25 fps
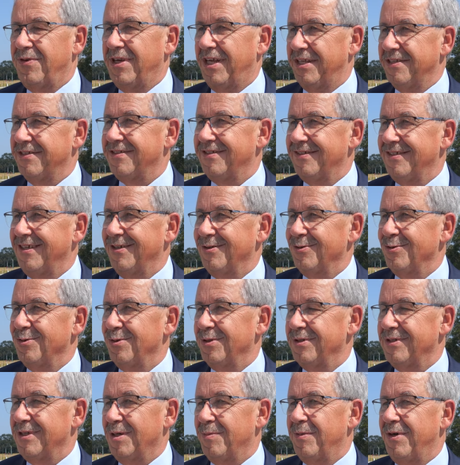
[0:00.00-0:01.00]
Pflanzen
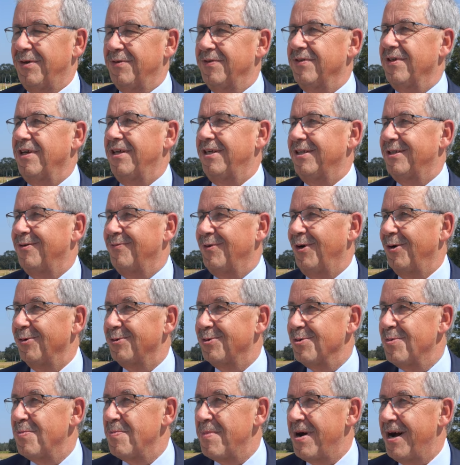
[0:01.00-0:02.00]
also ich sag mal, relativ
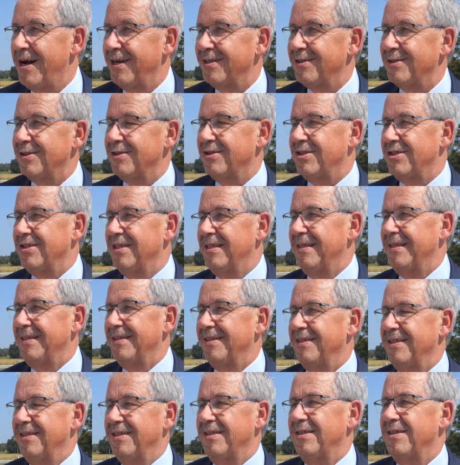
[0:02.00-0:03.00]
automatisch
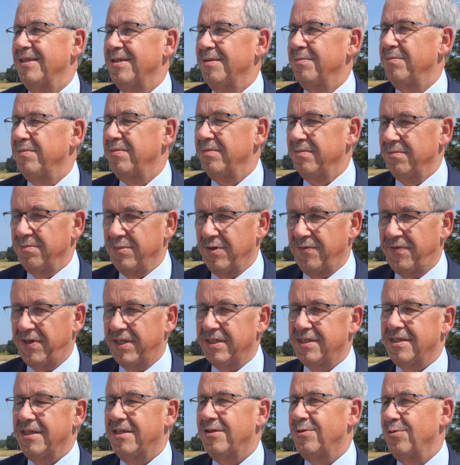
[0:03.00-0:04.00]
äh,
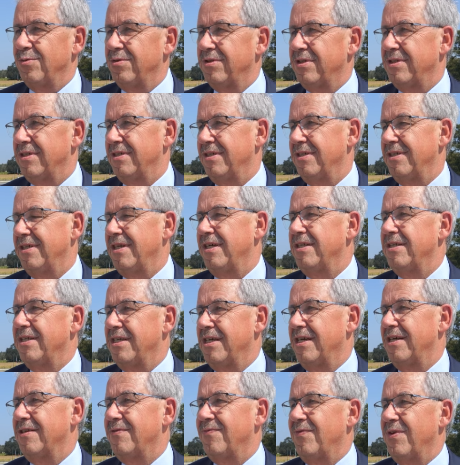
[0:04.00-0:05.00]
bewässert und äh,
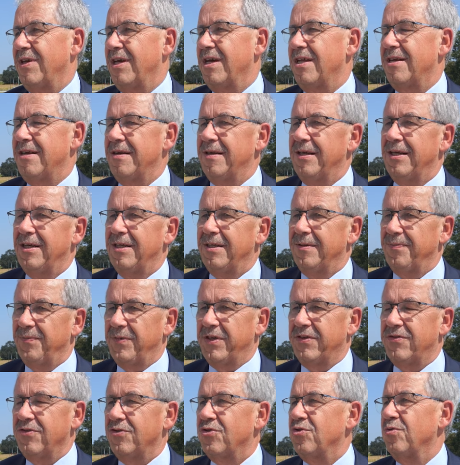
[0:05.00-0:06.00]
ernährt werden.
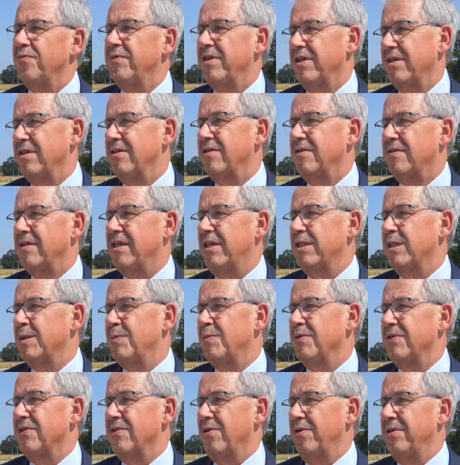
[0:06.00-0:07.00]
Das ist schon mal was
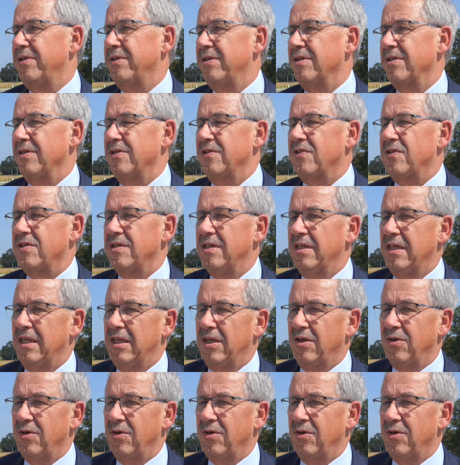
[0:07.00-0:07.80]
ganz Besonderes.